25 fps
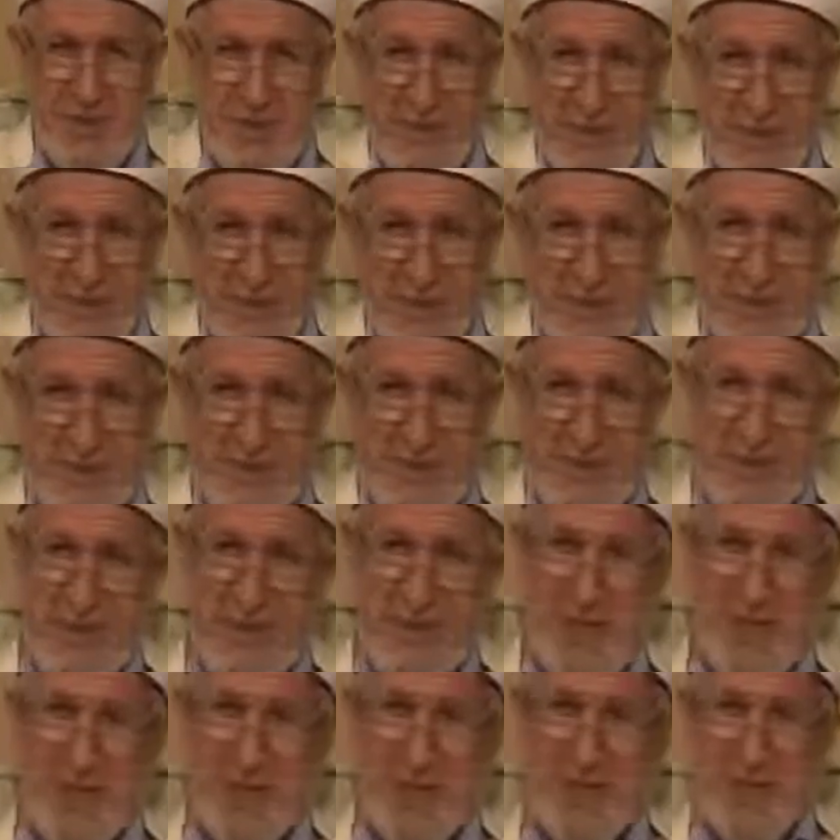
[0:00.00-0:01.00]
Alışmış.
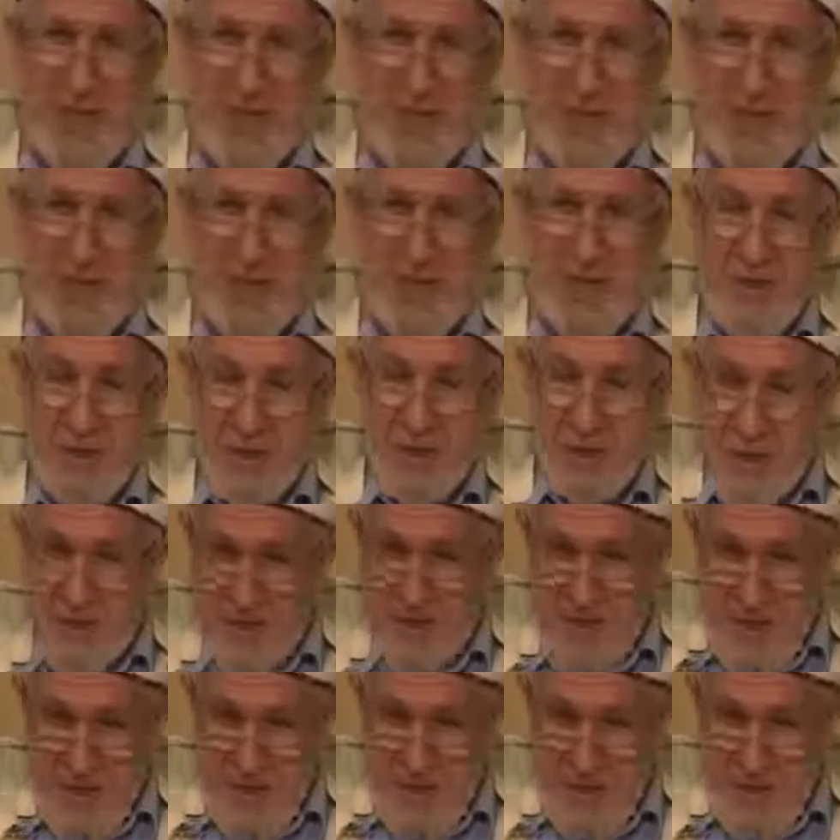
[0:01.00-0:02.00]
İşte
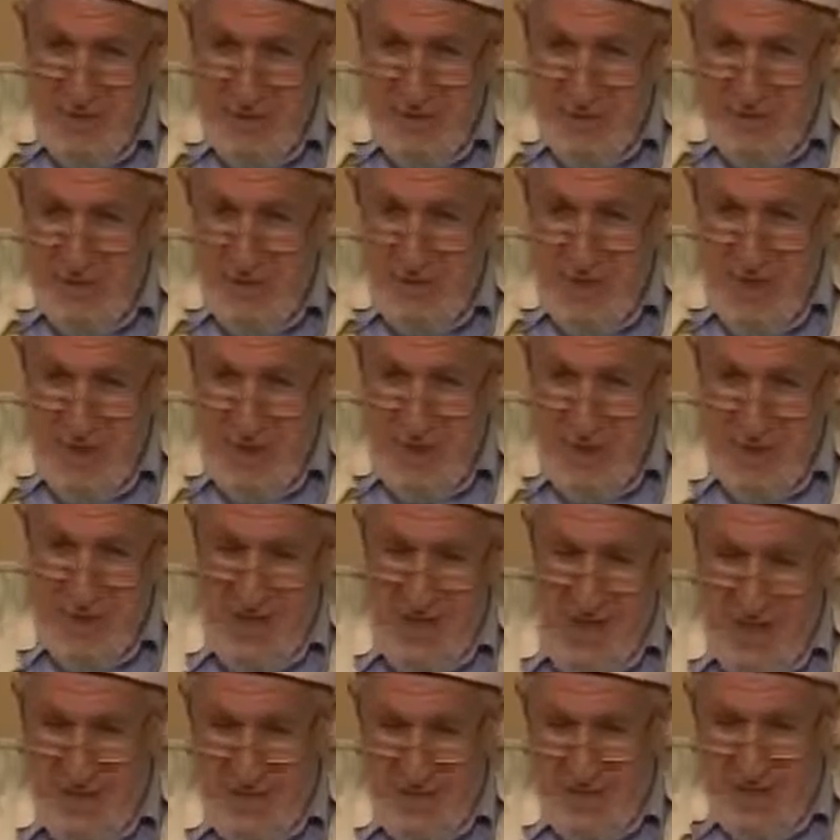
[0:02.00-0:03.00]
zehir olduğu
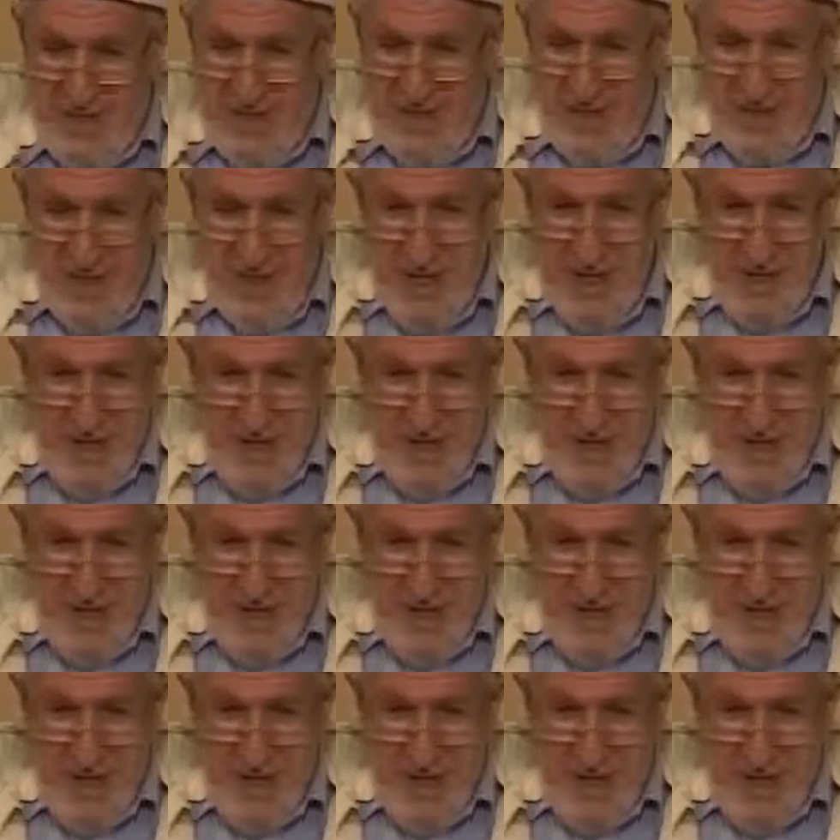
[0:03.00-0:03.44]
belli. Esrarı da